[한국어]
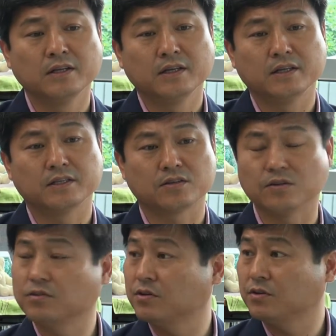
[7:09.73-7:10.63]
이제
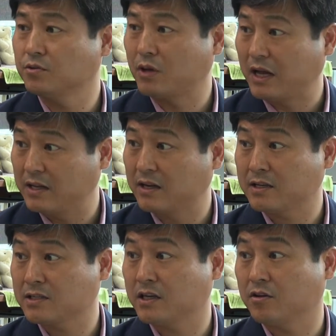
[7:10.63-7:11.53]
선거도 안
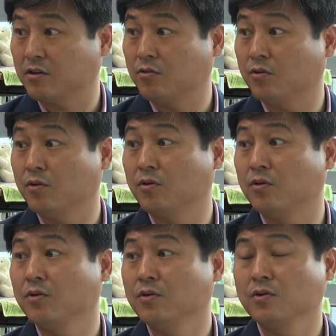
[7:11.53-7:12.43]
하시게 되고
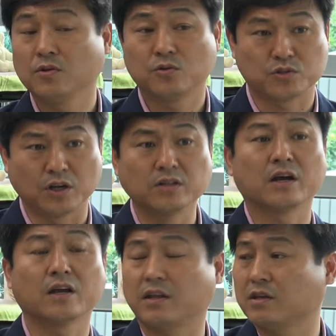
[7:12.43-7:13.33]
또
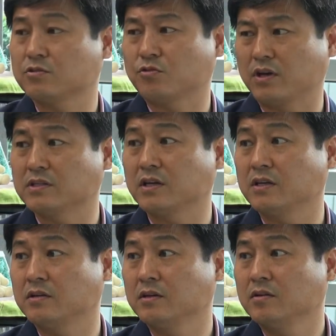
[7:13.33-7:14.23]
정당에 대해서도
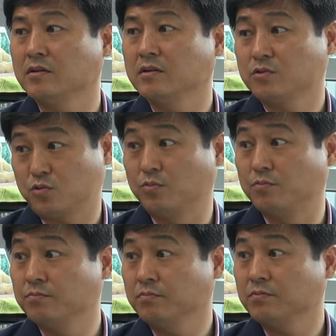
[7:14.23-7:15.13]
굉장히
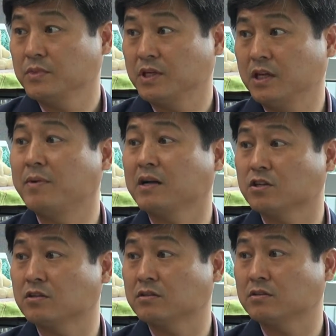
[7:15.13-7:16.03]
좀
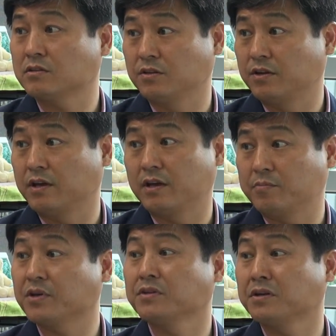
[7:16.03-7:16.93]
일방적 견해,
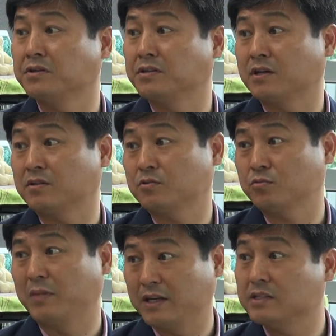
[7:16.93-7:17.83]
편견 같은 것도 좀
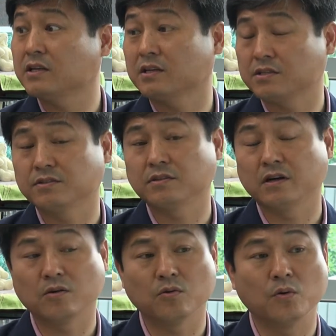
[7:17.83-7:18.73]
많이 생기시는 것
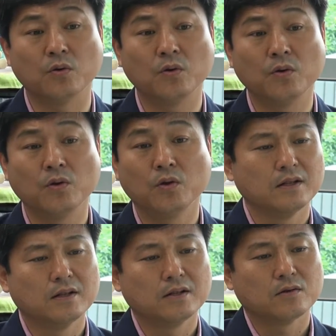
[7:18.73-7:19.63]
같고
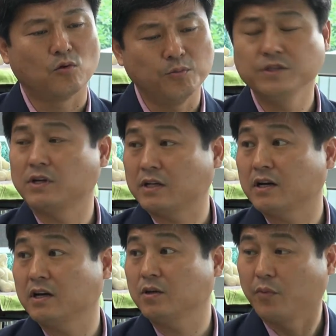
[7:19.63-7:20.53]
고민을
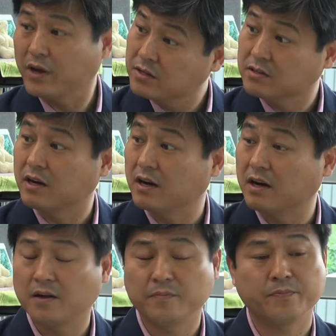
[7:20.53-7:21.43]
하다가 이게 왜
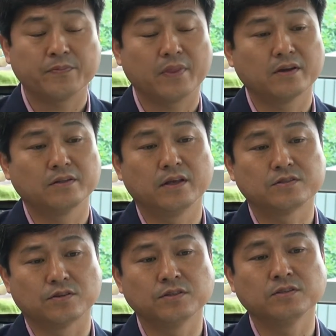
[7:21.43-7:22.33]
그럴까. 근데
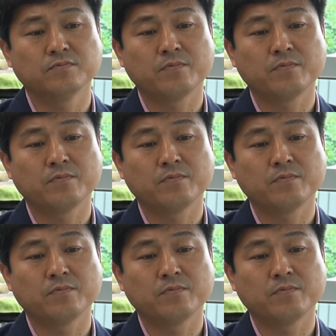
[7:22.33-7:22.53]
저는